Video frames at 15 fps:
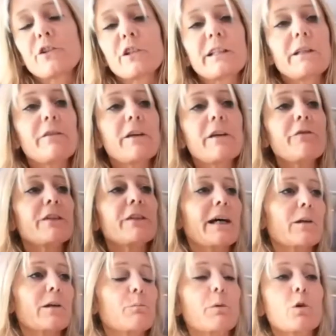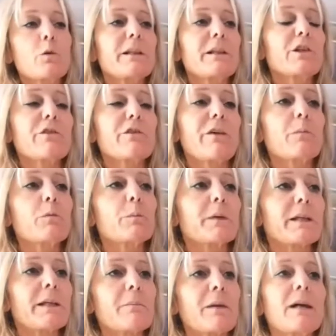ti devi affidare un po' come dicevamo
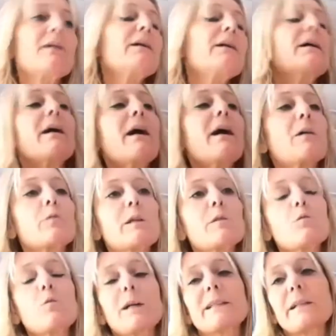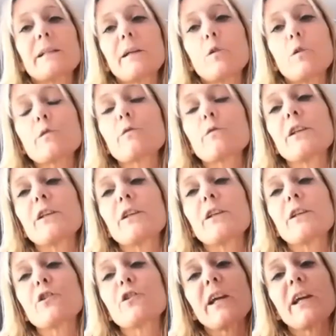prima a una squadra in negozio
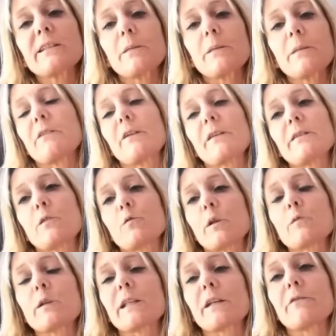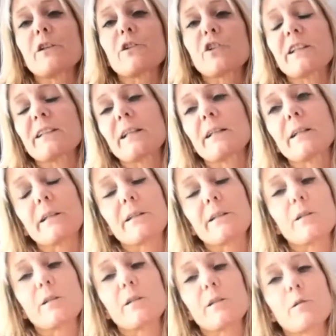vincente ma deve essere una squadra vincente anche che ti
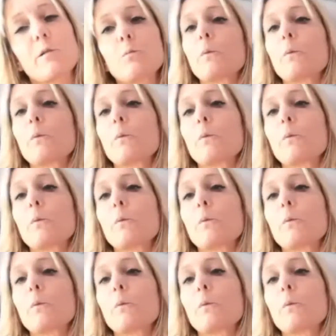supporta